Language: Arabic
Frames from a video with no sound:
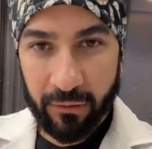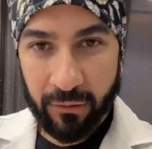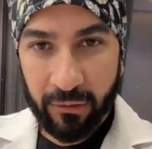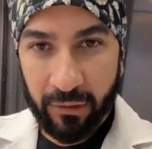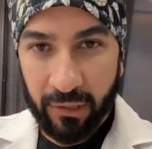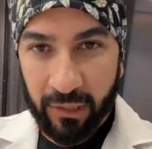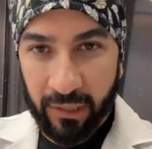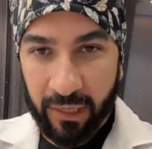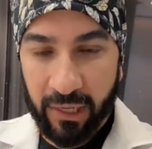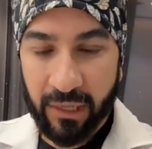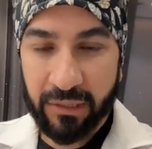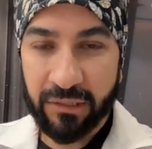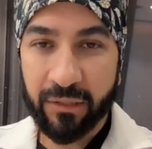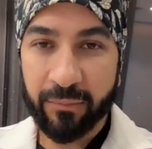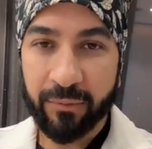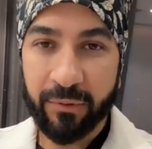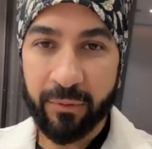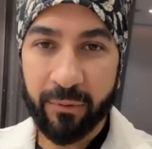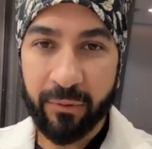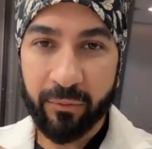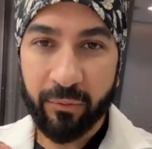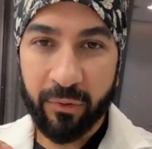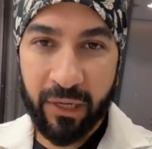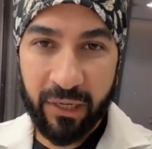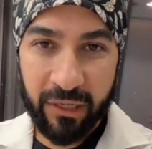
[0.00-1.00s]
على حسب
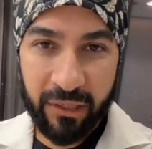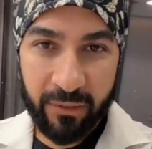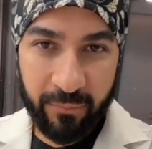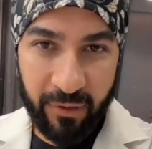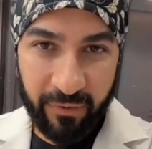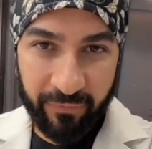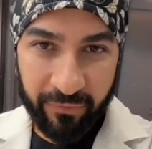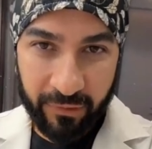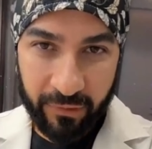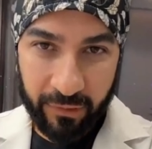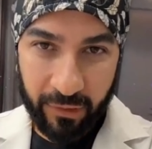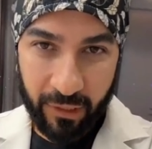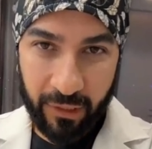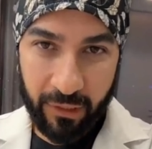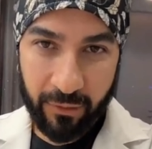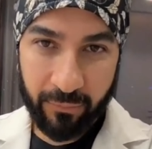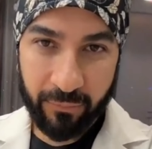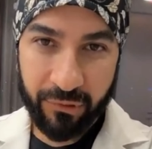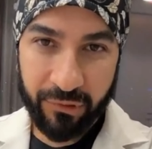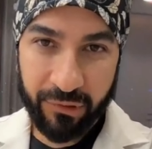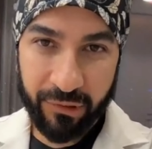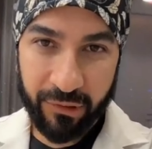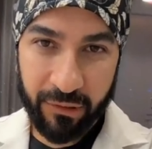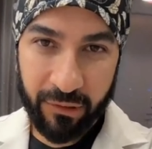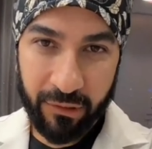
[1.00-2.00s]
طبعا ولكن ما في كريم
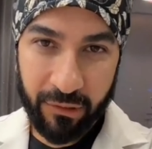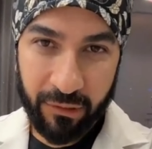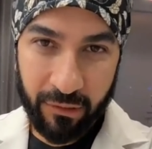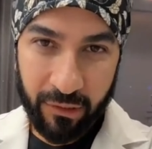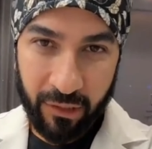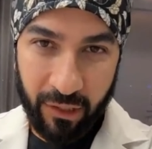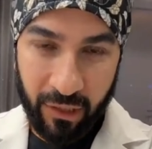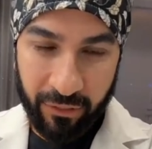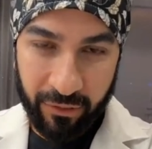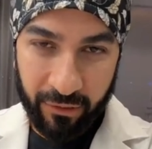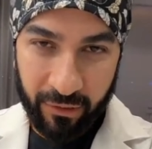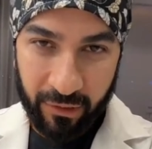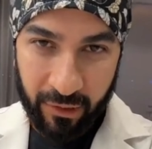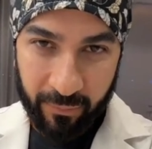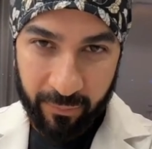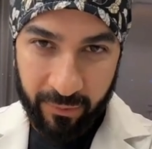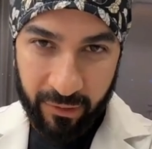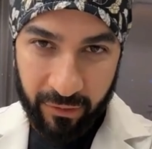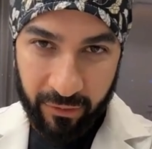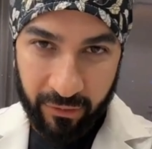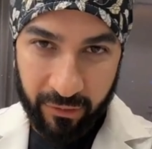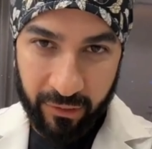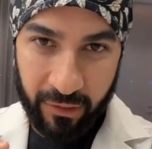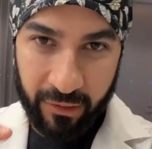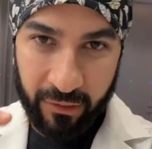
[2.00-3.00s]
يشيل اثر العمليه
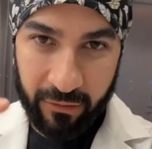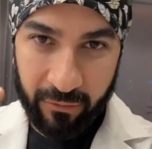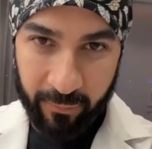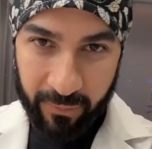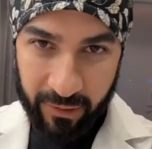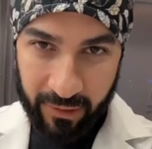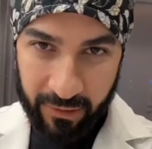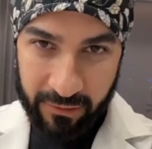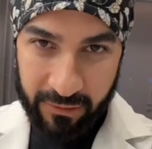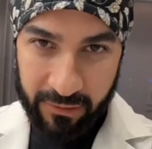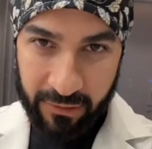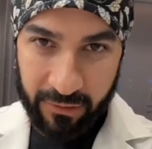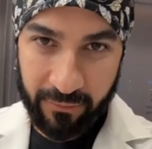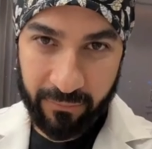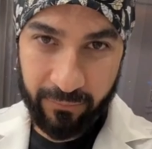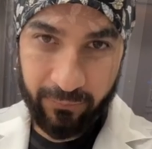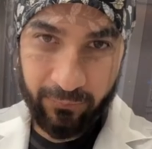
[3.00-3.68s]
اذا كانت بارزه